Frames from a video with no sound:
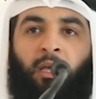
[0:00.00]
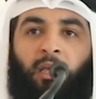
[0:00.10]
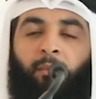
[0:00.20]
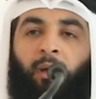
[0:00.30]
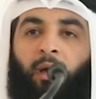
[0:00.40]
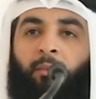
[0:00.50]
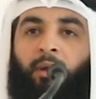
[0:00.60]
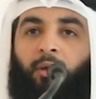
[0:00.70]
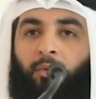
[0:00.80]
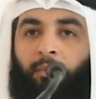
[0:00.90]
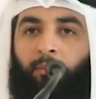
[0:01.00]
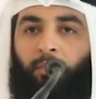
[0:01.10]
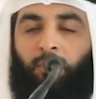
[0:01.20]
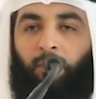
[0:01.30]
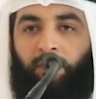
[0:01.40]
كما أمركم
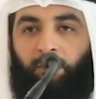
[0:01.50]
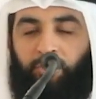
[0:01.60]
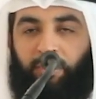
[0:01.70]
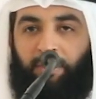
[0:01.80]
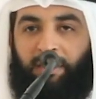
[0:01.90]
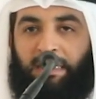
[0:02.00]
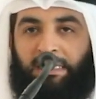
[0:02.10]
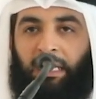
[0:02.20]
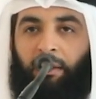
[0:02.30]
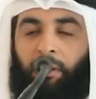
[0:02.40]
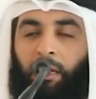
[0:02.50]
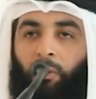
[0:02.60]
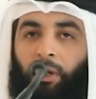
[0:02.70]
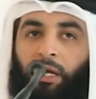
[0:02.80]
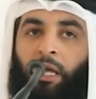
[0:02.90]
ربكم في محكم التنزيل
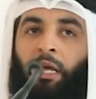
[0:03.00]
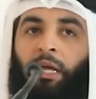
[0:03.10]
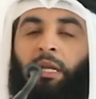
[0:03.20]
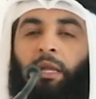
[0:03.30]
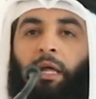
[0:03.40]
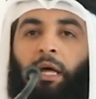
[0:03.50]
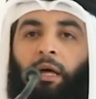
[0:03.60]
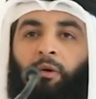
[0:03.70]
بقوله إن الله